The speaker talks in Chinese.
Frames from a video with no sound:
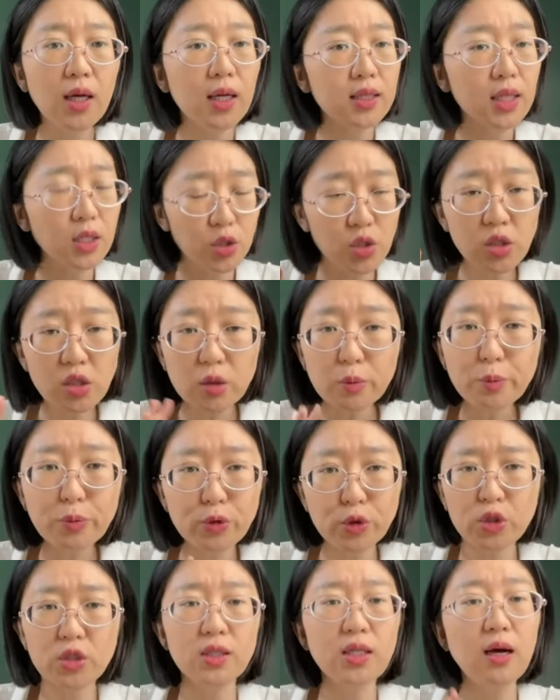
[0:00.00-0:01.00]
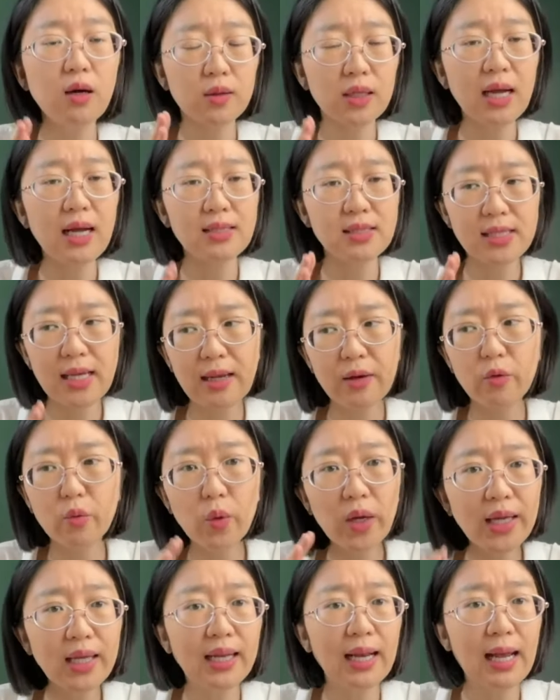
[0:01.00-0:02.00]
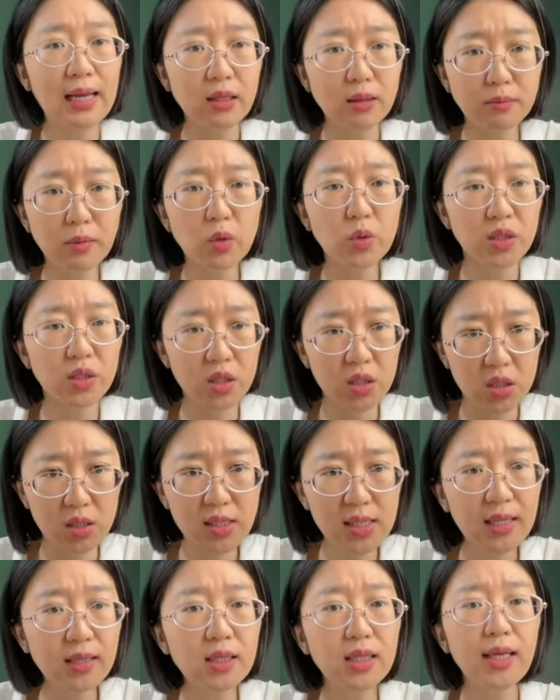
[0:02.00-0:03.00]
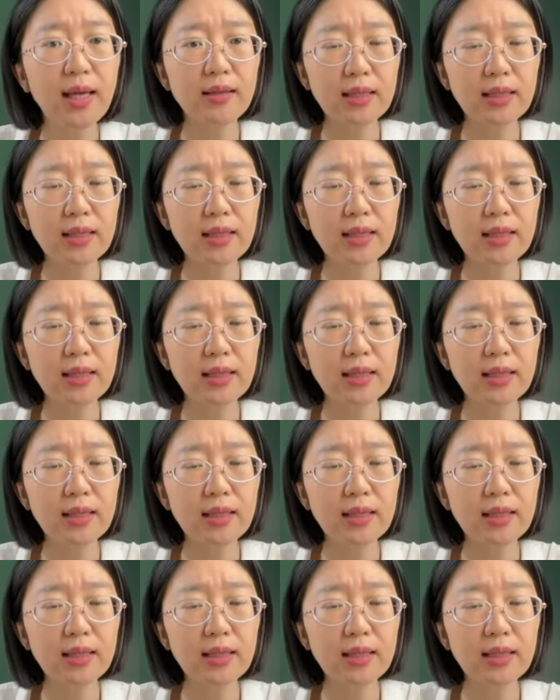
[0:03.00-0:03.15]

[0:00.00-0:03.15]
但是你不知道他在未来的某个时间点，